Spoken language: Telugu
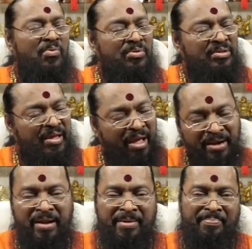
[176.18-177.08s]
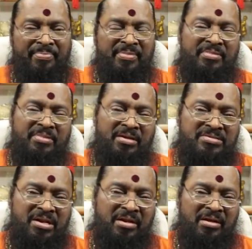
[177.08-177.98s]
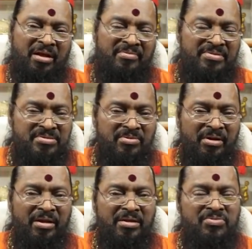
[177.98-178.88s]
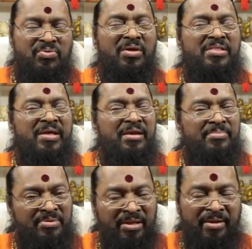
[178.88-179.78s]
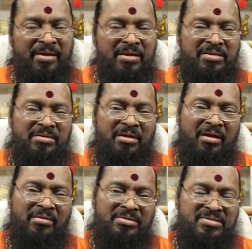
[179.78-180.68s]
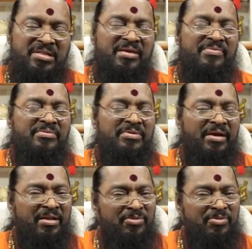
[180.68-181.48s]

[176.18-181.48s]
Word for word: ఉదయాన్నే తలస్నానం గావించుకొని సూర్యోదయానికి ముందే ఆ ఇష్టదైవం దగ్గర